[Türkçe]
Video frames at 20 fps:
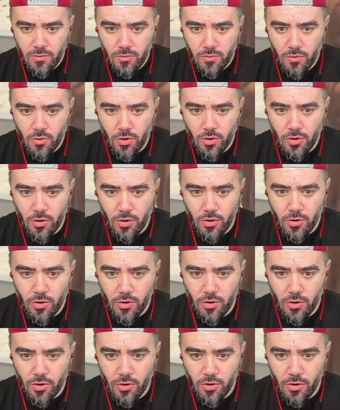Koy koy
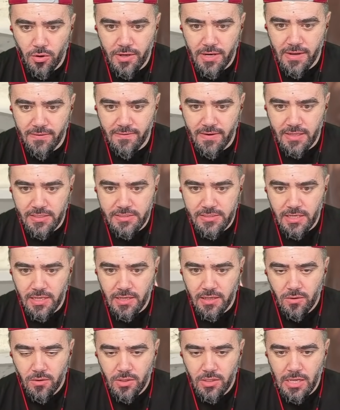koy koy koy ne varsa.
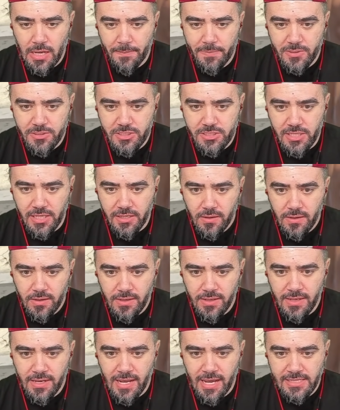Yapıştır.
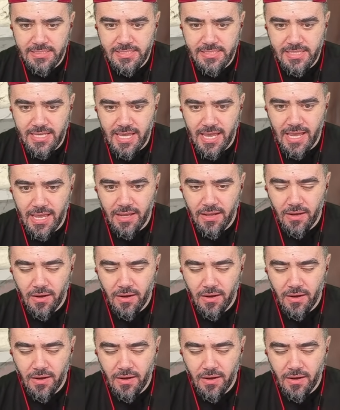Nice ke.